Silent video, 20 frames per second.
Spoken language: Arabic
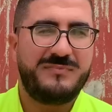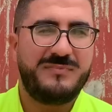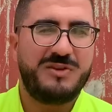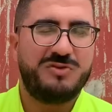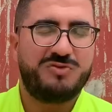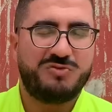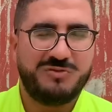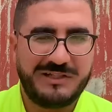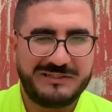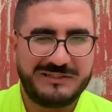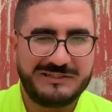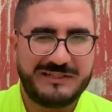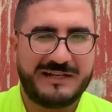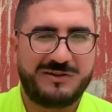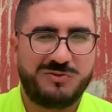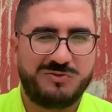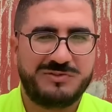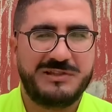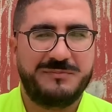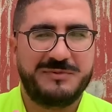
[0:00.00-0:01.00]
شكون عطاه
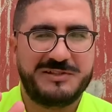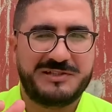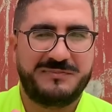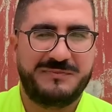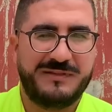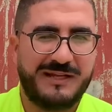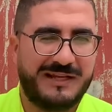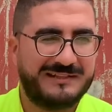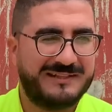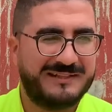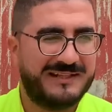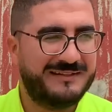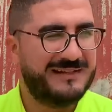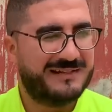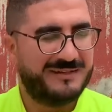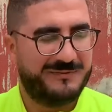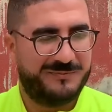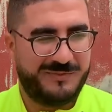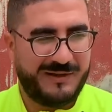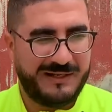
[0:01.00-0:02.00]
الرخصه باش تبنى حيت
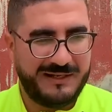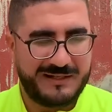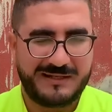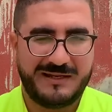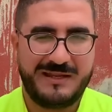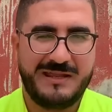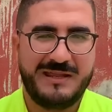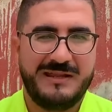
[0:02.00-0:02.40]
هذاك بحر